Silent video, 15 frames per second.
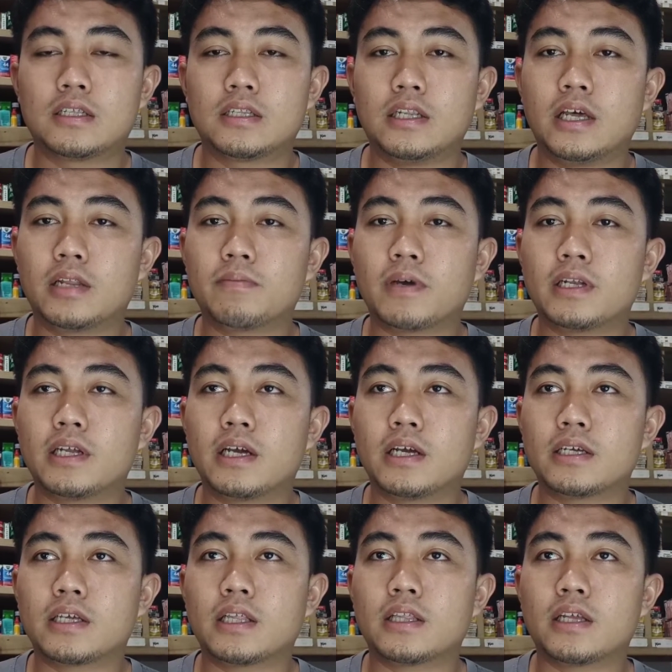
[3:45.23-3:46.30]

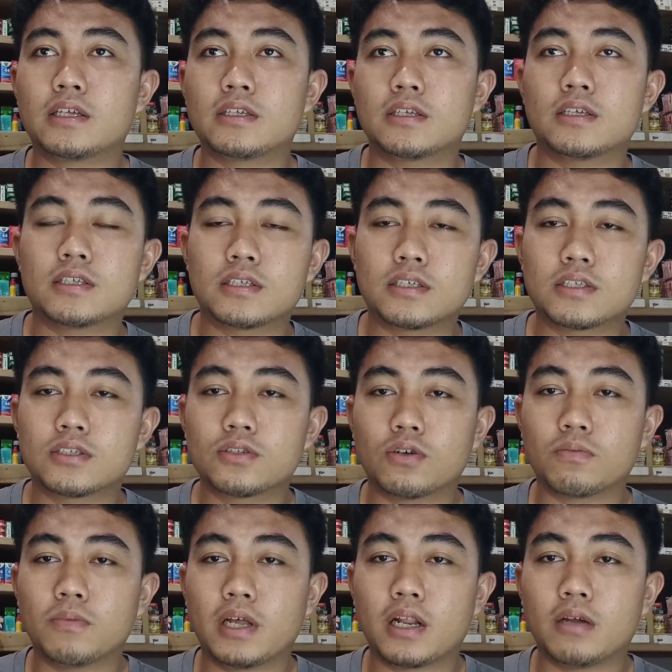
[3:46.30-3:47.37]
daripada kita
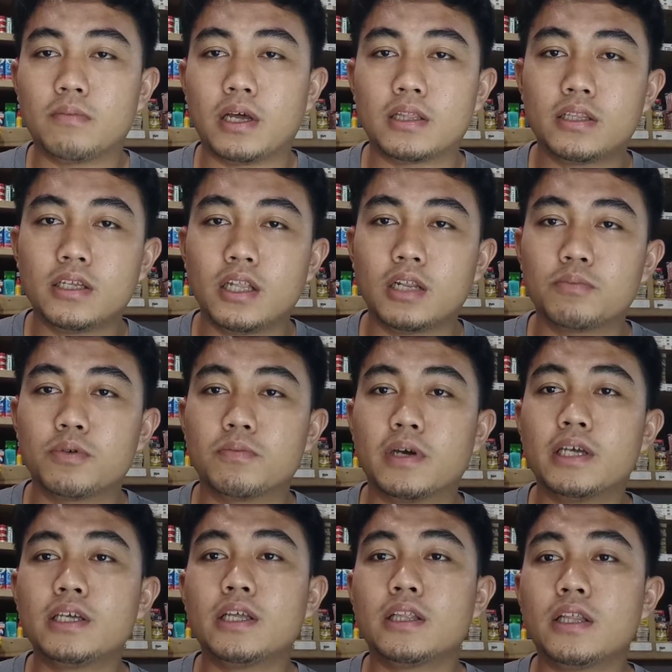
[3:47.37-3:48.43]
stok barang mati lebih
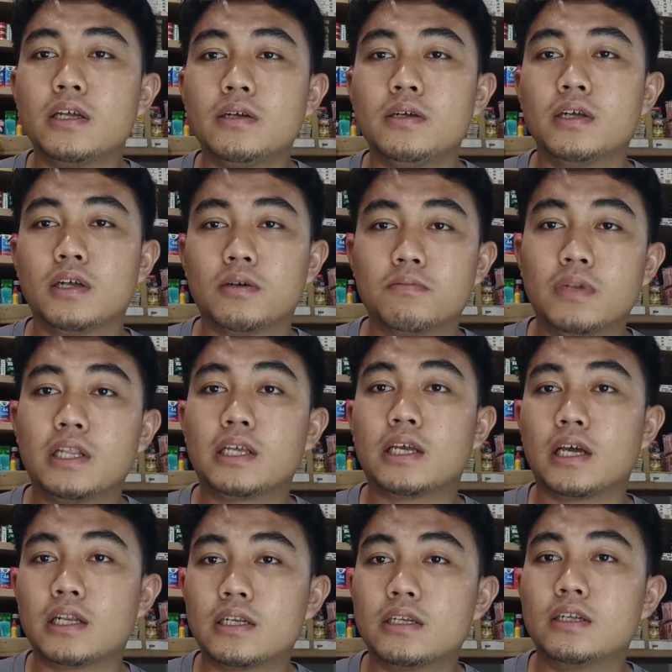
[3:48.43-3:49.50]
baik kita
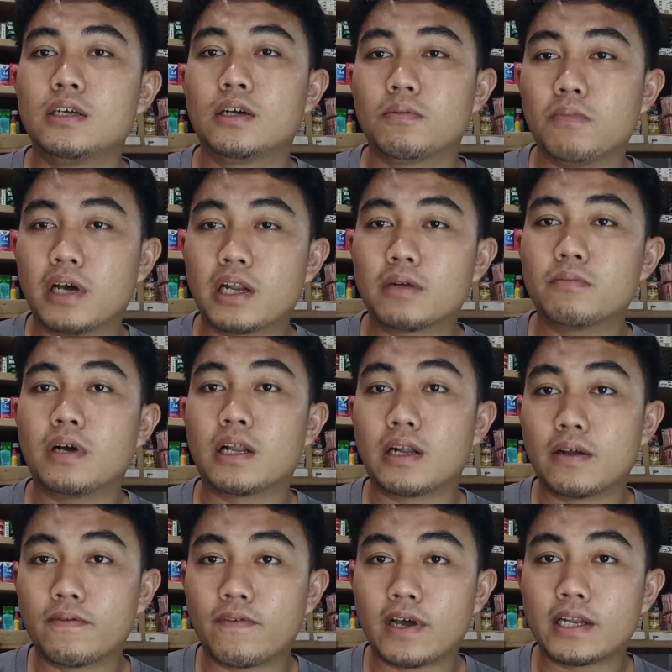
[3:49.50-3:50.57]
belikan
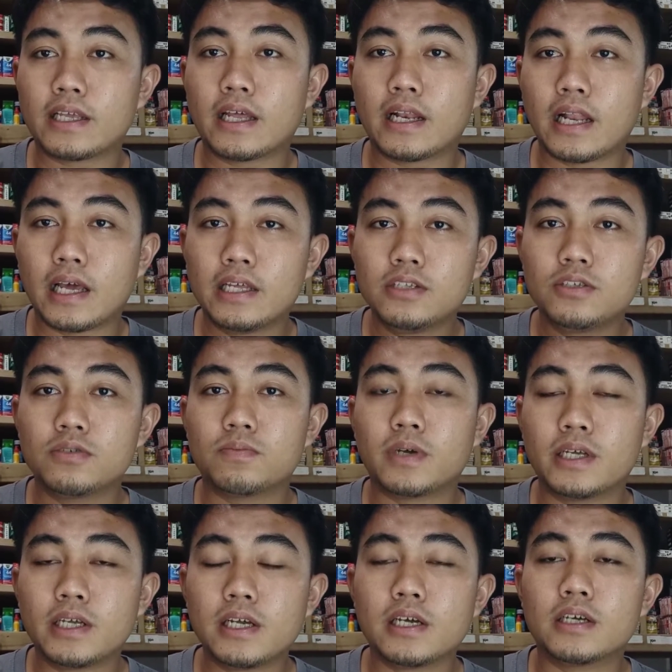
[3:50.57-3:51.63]
barang-barang varian lain
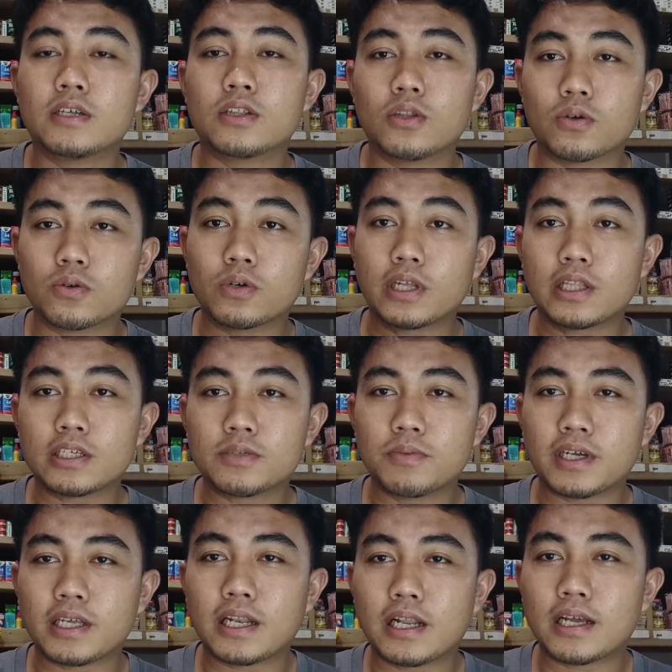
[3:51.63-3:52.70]
supaya toko kita
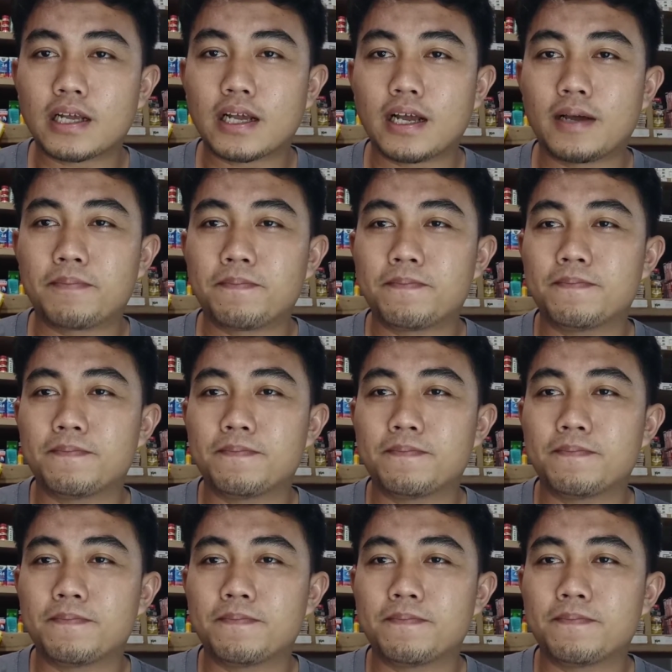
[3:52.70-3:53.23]
semakin lengkap.